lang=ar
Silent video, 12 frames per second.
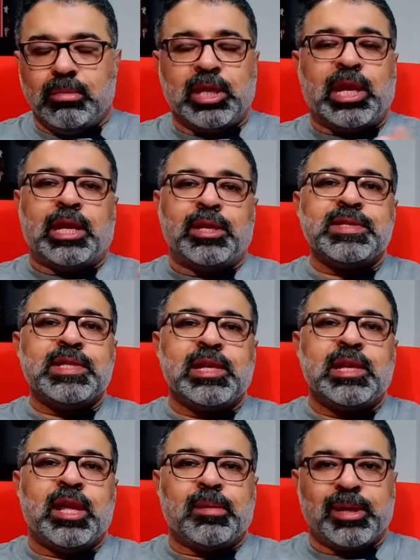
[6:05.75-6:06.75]
من العناصر
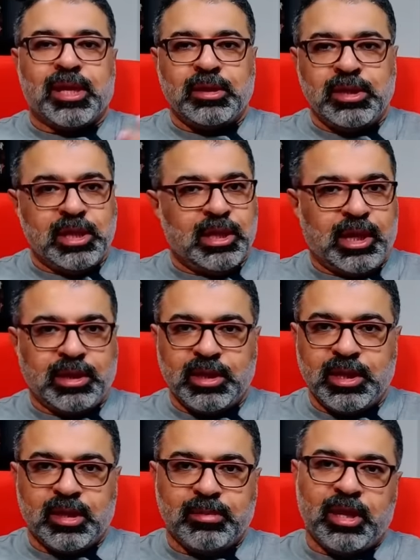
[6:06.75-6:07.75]
اللي اربكتني الى حد
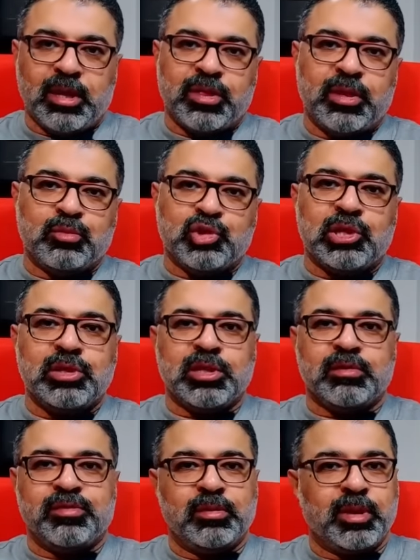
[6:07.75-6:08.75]
كبير اثناء مشاهده
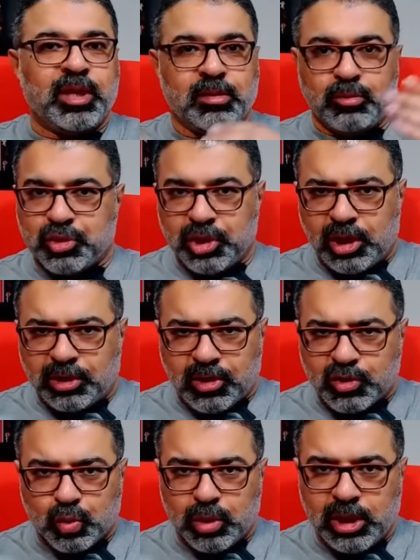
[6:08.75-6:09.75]
الفيلم هي الموسيقى
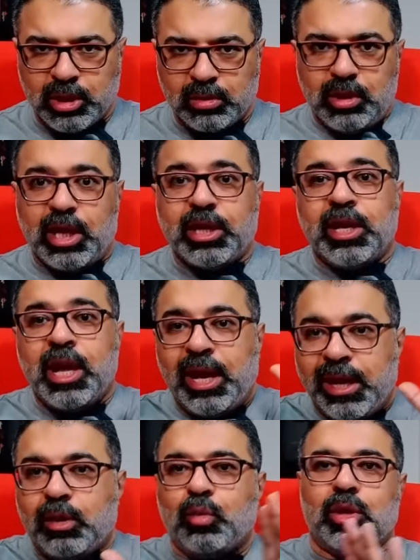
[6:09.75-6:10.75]
التصويريه لانها
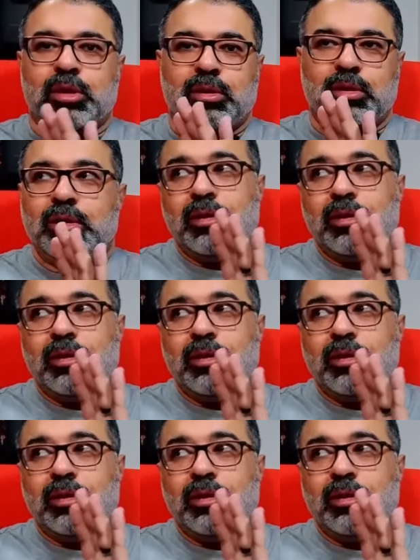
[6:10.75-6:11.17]
حلوه